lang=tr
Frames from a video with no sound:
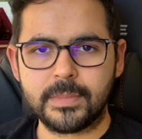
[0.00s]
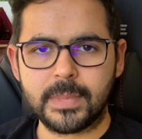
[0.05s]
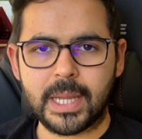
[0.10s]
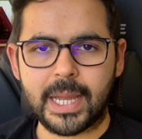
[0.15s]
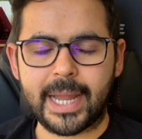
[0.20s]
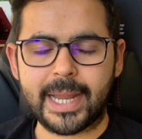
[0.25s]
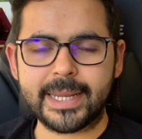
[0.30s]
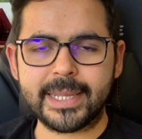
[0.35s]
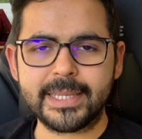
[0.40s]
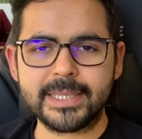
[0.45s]

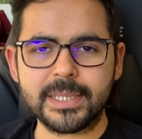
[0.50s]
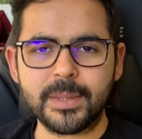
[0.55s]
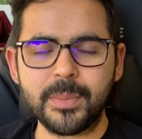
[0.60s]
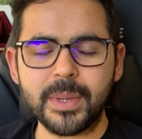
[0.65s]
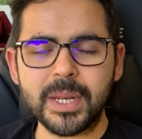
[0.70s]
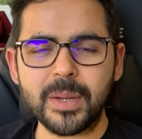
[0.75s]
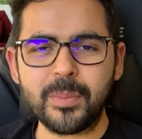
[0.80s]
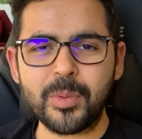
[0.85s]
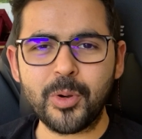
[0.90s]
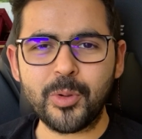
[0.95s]
Herkese
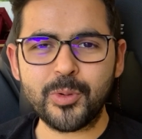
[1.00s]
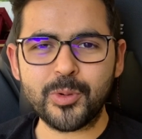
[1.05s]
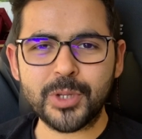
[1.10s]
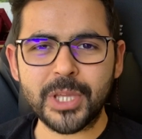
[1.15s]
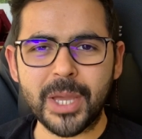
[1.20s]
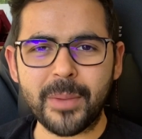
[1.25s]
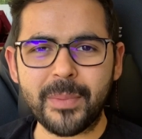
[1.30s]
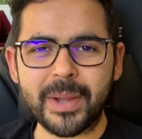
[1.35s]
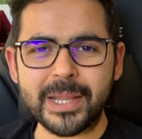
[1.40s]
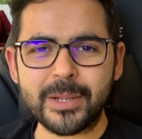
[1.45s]
merhaba, Onur
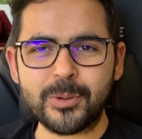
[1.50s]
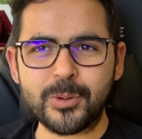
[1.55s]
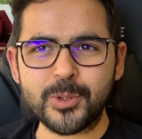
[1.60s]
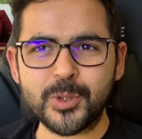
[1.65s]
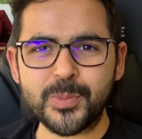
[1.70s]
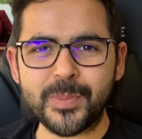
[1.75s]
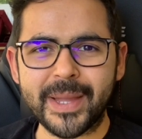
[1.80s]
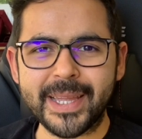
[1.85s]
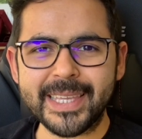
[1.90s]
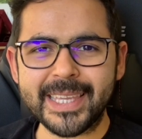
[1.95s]
Kemal
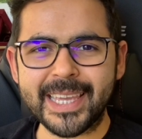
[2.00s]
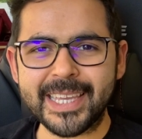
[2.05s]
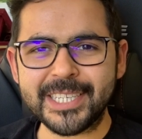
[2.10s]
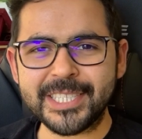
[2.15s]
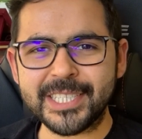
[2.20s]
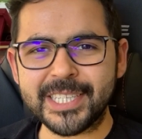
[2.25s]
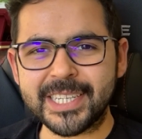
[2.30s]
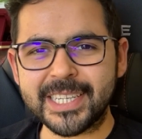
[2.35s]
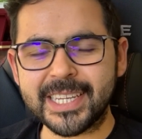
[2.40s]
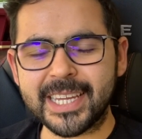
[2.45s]
Koç ben.
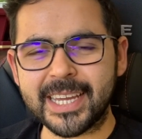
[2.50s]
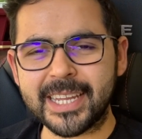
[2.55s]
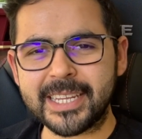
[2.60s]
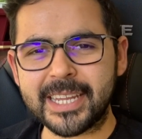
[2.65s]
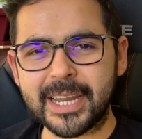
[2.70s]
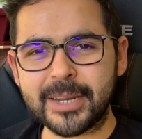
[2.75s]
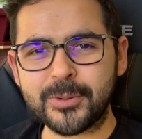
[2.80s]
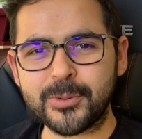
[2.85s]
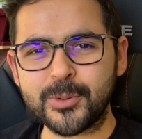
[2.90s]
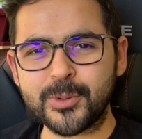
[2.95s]
Gençlerin
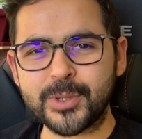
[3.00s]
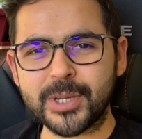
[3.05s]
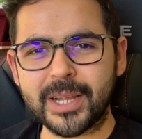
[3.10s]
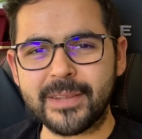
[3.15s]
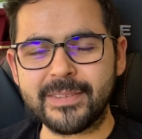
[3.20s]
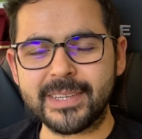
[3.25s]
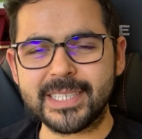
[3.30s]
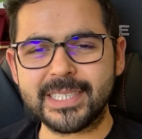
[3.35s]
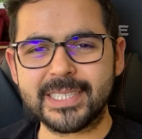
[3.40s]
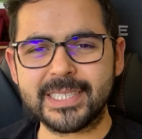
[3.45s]
kariyer, kültürel
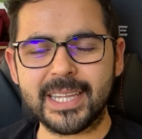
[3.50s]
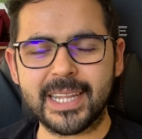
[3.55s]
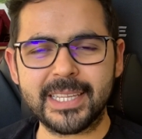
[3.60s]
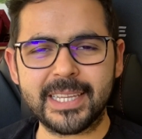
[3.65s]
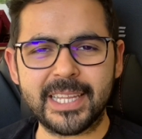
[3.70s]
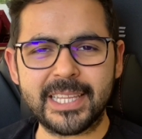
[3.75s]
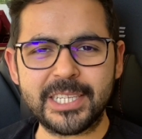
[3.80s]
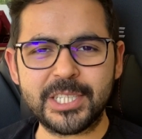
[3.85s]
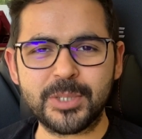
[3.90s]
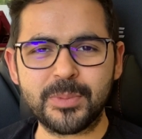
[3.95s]
ve kişisel
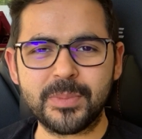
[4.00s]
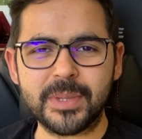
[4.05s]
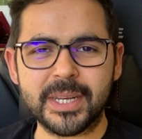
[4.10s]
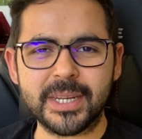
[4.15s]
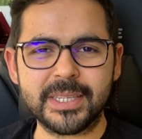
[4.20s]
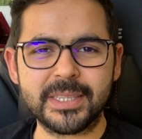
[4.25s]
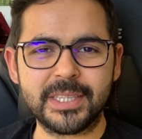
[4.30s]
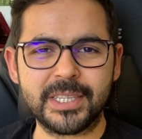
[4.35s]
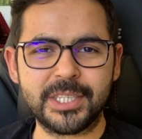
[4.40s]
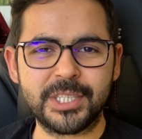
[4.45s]
gelişimleri
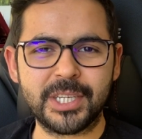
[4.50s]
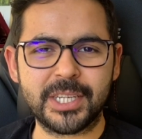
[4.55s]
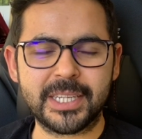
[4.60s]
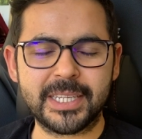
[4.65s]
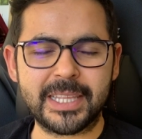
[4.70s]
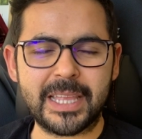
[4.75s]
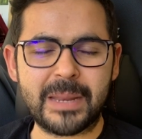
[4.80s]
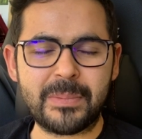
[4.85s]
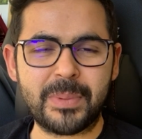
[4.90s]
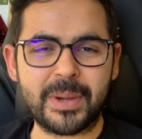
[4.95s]
adına
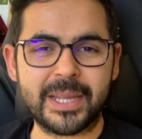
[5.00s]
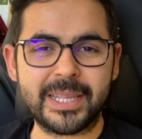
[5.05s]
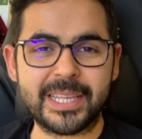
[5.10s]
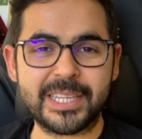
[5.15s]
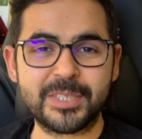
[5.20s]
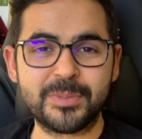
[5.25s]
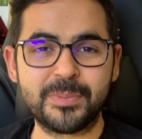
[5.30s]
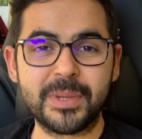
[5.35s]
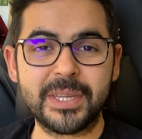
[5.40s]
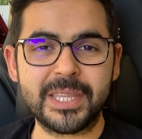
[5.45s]
içerikler
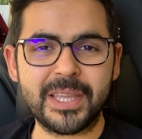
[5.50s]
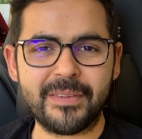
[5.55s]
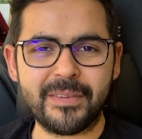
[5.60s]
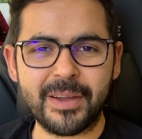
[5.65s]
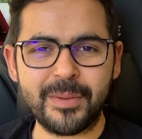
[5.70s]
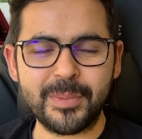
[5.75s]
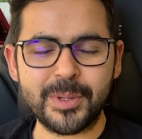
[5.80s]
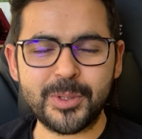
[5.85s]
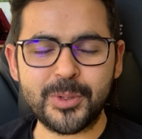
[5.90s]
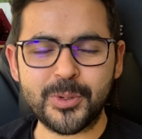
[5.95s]
paylaşmaya
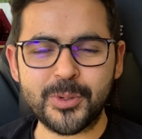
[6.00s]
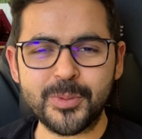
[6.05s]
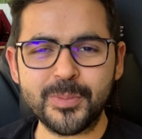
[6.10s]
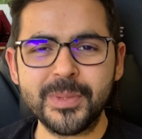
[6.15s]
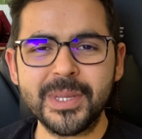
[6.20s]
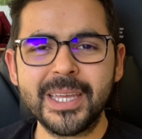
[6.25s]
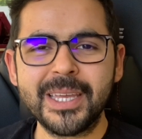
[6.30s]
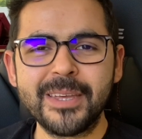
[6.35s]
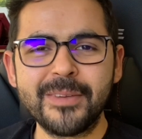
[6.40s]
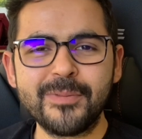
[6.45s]
devam ediyorum.
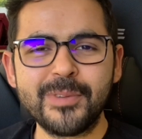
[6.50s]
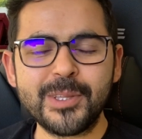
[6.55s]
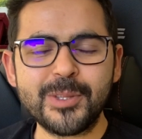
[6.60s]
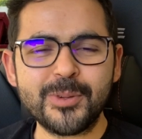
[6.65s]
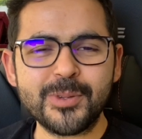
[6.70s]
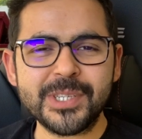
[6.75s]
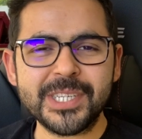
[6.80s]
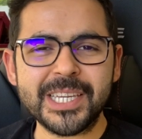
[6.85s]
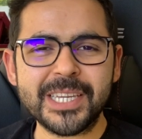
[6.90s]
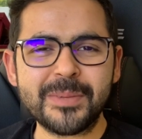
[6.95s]

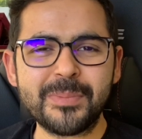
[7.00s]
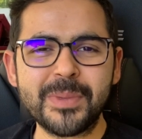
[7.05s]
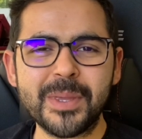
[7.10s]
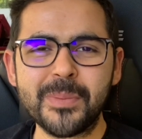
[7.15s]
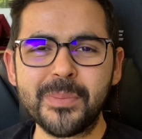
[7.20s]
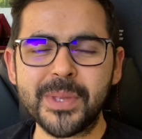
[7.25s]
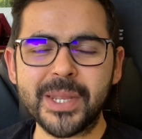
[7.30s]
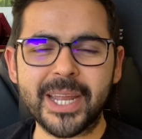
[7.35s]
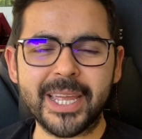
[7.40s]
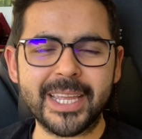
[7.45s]
Video
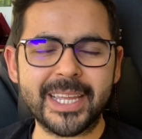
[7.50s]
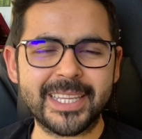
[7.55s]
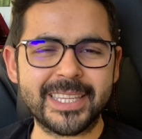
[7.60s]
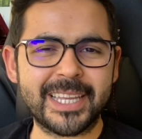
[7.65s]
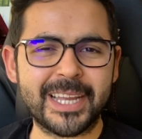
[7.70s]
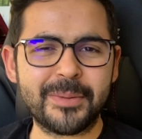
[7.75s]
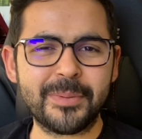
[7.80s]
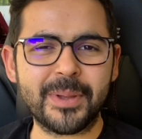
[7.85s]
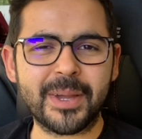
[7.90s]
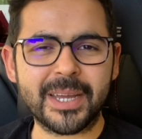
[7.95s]
çekmeye bir ay
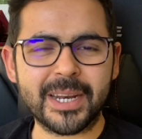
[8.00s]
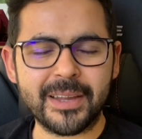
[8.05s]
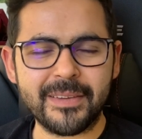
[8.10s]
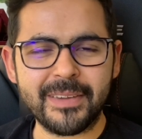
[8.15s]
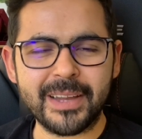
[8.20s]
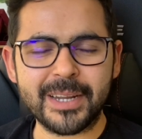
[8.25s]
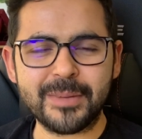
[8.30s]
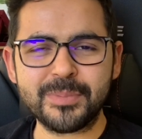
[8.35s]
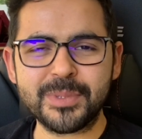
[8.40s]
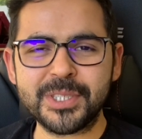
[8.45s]
kadar bir ara
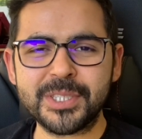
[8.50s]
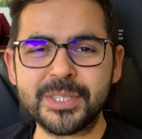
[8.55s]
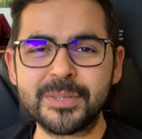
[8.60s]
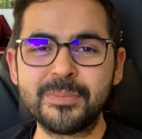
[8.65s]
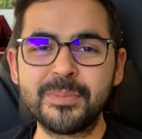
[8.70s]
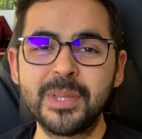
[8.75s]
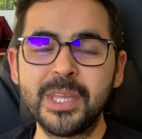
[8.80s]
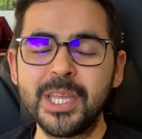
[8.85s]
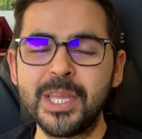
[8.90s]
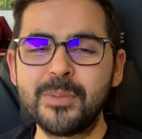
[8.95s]

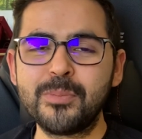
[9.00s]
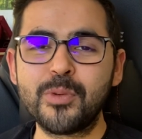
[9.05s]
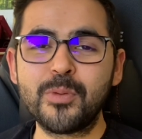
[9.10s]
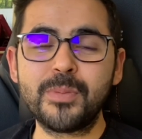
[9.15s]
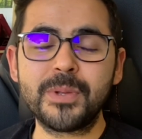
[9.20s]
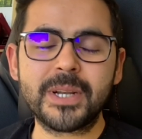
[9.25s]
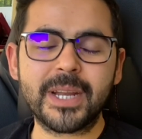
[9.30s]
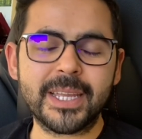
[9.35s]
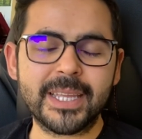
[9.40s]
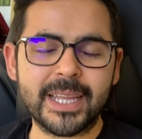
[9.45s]
vermiştim. Bu
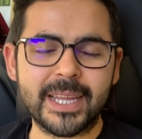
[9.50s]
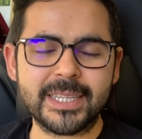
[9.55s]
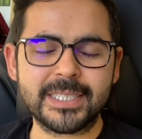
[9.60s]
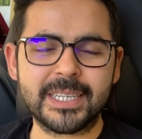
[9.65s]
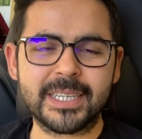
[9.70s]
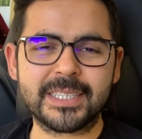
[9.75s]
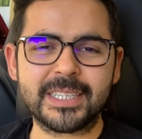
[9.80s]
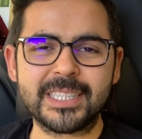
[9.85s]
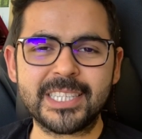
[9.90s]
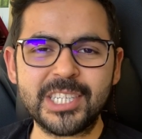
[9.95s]
bir ay
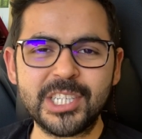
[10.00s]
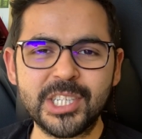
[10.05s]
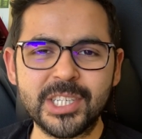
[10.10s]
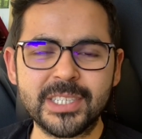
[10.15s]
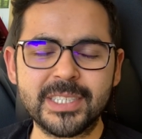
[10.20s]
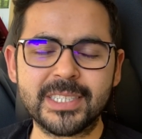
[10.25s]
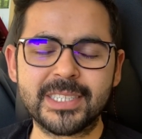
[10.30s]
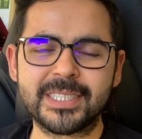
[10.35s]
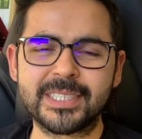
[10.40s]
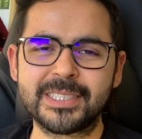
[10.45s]
gerçekten iş
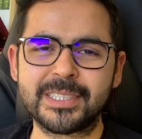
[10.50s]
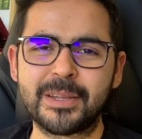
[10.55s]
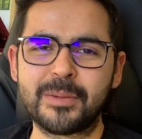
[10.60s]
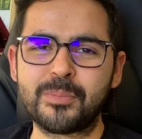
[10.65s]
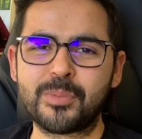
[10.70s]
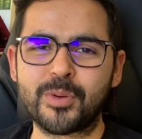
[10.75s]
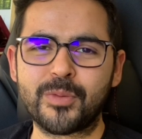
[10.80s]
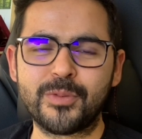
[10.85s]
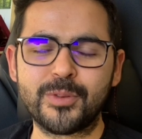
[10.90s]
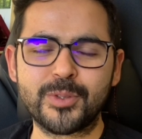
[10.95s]
açısından,
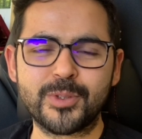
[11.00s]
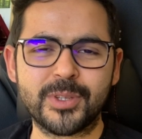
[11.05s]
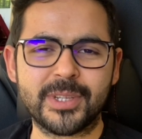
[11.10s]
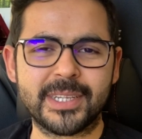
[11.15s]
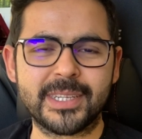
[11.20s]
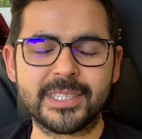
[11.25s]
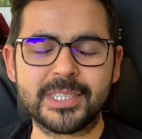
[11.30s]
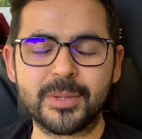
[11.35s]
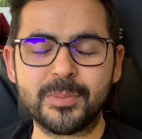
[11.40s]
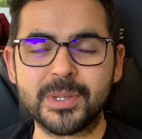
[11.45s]
profesyonel
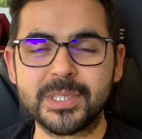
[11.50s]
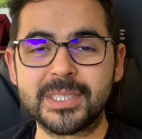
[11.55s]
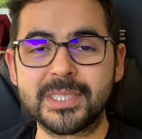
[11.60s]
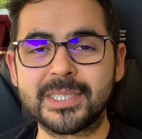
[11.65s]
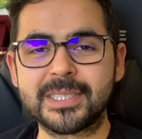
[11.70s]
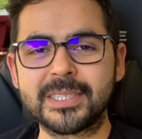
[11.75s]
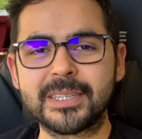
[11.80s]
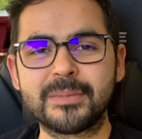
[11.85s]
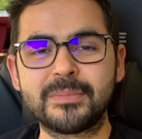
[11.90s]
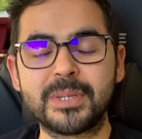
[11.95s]
yaşam
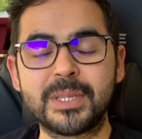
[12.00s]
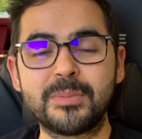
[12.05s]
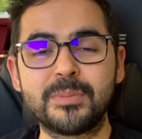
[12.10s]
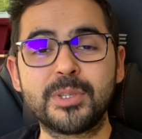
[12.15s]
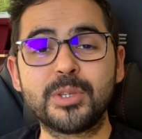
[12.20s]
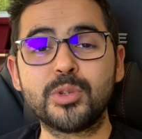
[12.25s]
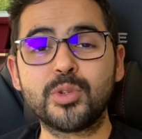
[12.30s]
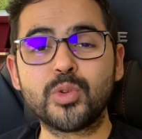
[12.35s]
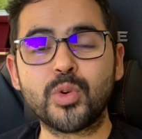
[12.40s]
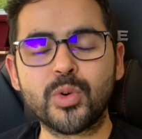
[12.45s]
açısından benim
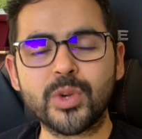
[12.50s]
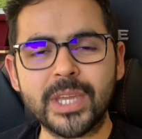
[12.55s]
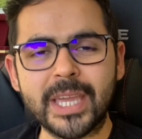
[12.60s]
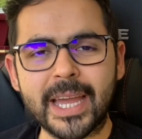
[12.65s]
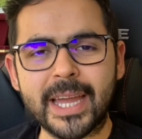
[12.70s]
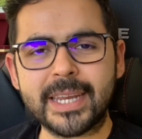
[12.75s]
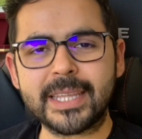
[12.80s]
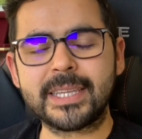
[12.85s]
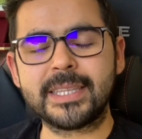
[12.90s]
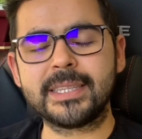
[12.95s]
için çok
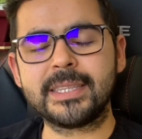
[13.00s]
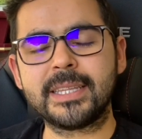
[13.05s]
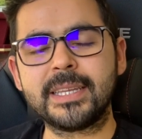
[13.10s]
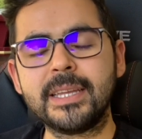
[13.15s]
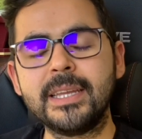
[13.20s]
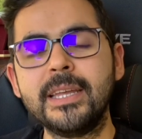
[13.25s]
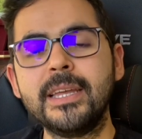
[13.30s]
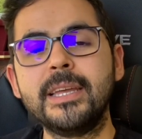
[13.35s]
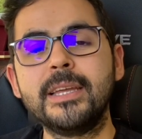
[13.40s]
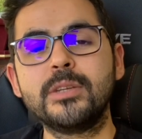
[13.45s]
gergindi.